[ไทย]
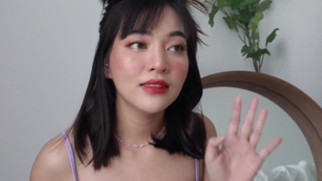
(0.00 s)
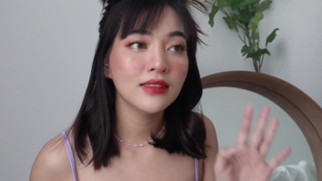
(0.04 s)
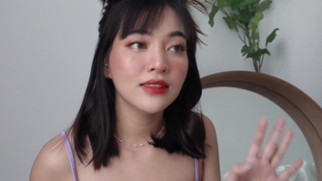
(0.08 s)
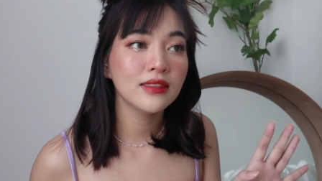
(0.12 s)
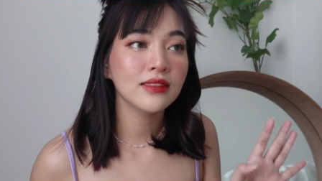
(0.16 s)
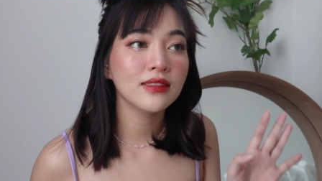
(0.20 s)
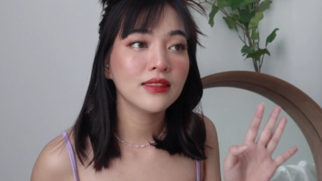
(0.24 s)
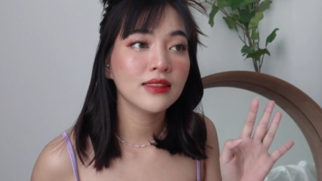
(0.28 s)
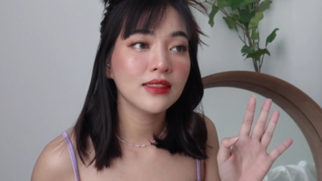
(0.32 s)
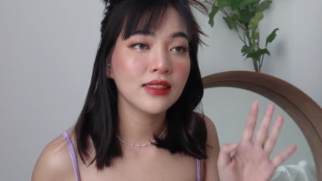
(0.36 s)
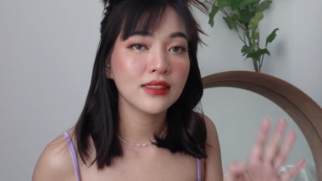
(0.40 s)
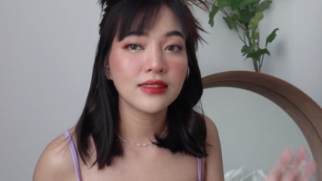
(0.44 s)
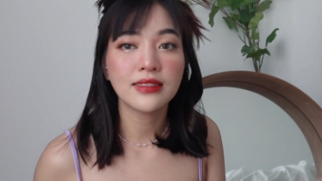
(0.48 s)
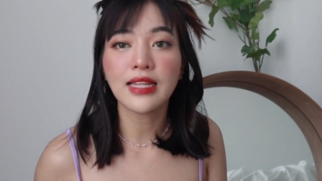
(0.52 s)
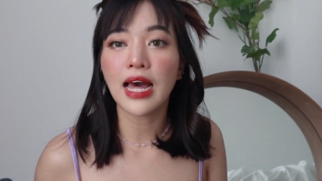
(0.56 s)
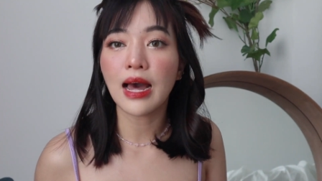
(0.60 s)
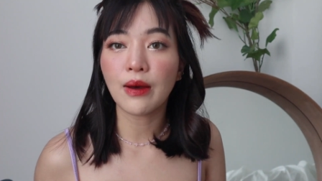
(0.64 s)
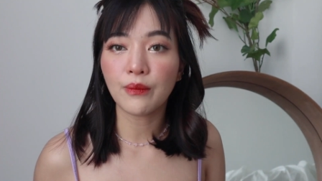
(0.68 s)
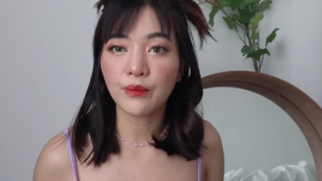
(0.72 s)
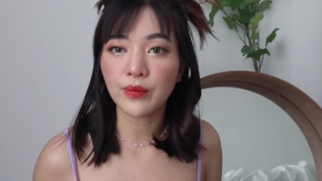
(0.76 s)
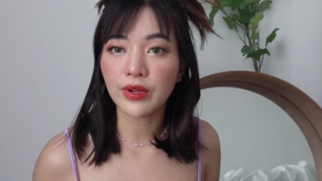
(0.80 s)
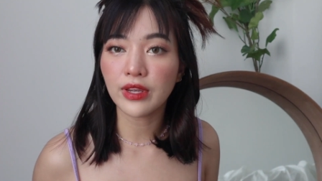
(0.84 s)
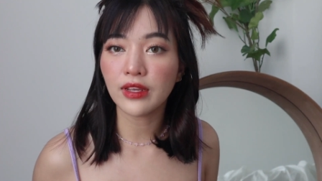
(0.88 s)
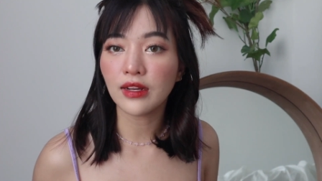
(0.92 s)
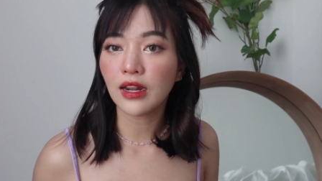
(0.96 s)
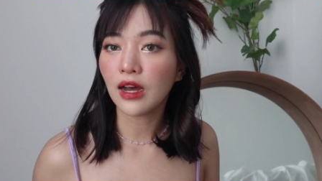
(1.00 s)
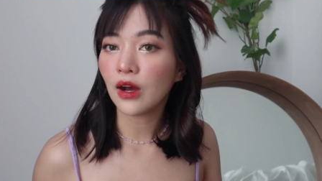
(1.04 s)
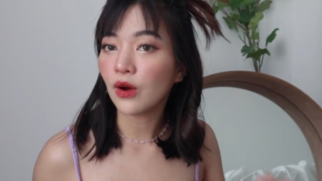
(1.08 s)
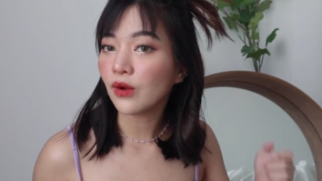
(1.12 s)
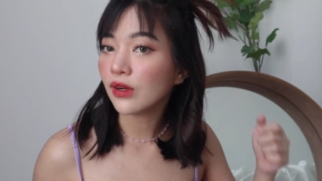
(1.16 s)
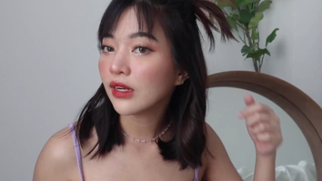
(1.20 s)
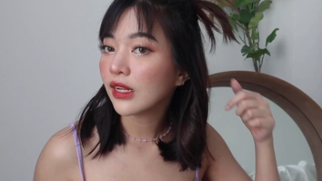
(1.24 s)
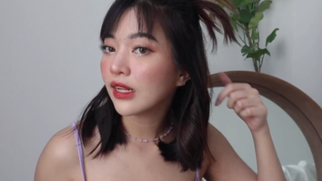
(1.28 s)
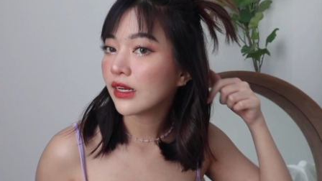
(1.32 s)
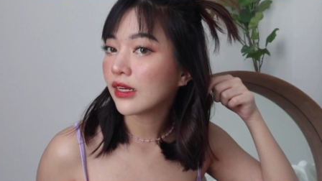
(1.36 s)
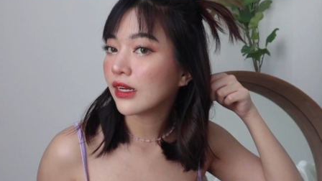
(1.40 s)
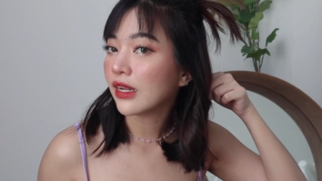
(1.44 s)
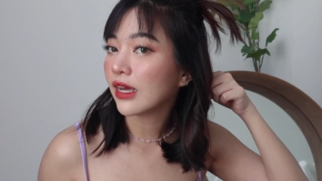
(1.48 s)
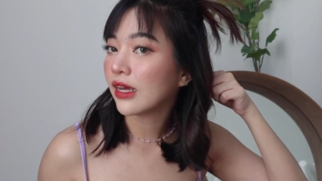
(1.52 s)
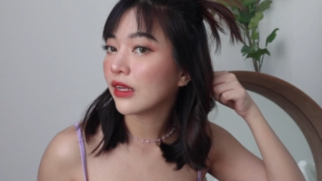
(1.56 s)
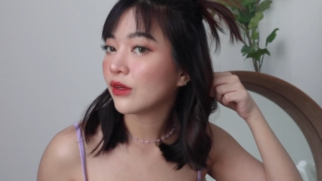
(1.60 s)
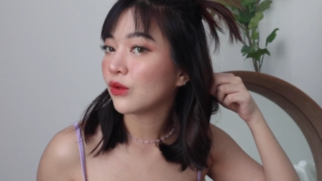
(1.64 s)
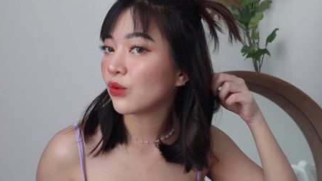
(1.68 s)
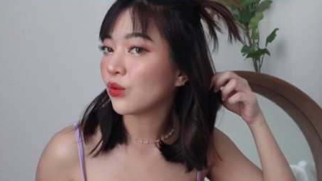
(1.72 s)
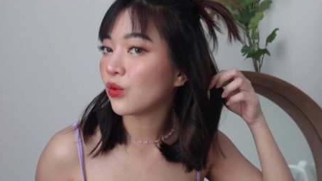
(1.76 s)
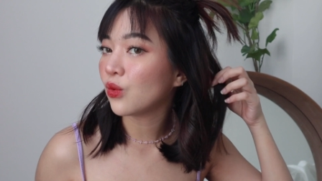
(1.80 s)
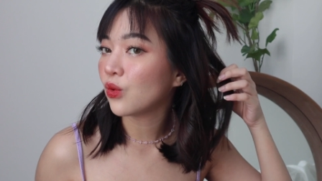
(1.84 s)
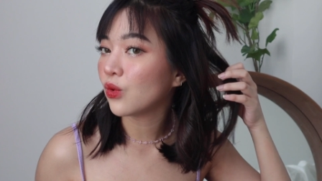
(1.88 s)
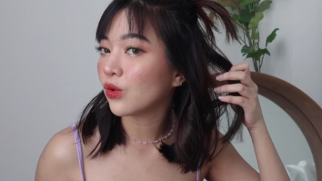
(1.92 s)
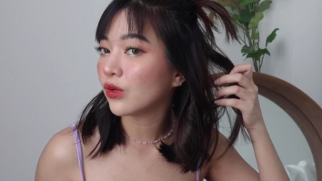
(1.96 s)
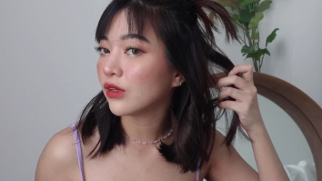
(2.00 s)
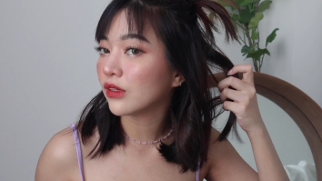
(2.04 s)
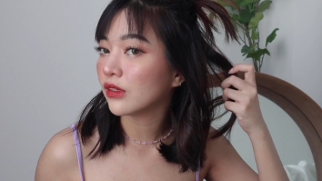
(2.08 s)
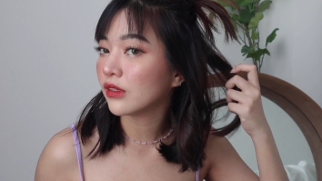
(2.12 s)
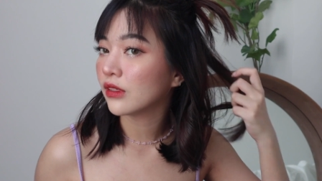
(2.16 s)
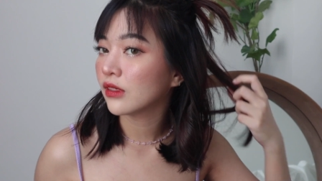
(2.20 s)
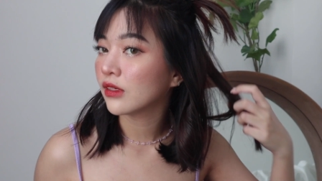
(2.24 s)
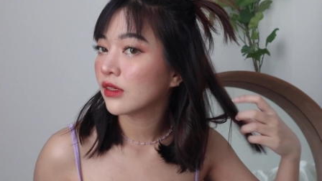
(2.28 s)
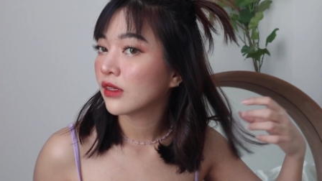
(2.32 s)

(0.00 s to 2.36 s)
หนึ่งถึงสาม วิเท่านั้นนะทุกคน